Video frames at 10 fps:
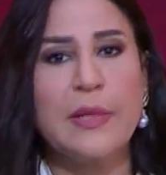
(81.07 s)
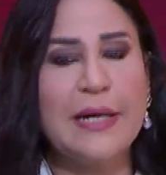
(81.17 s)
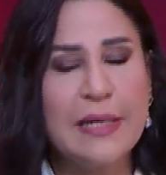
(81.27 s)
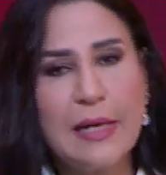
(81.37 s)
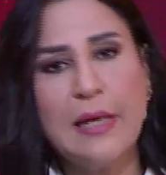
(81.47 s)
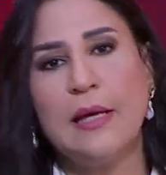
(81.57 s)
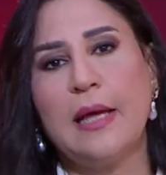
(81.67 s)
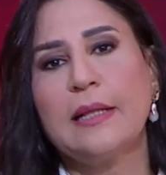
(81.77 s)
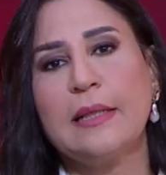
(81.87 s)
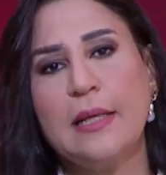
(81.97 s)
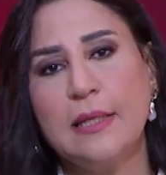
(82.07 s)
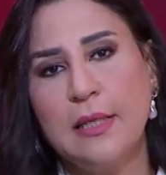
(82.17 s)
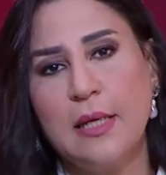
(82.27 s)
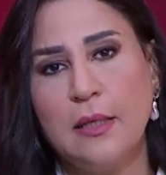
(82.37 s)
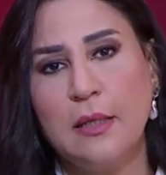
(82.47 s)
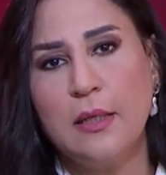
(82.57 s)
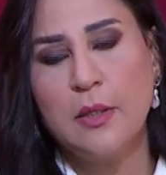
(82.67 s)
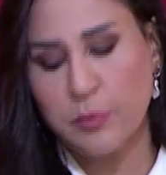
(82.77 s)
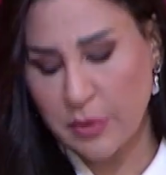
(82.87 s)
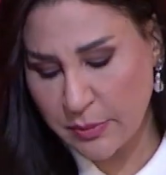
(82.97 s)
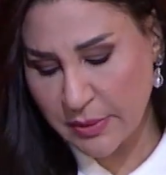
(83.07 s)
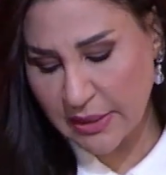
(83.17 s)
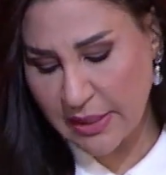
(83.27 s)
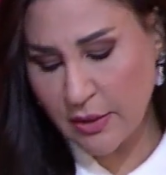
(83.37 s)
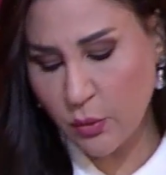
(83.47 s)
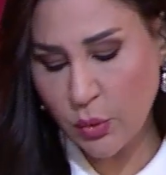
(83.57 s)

غيرها هتلاقيها ب 200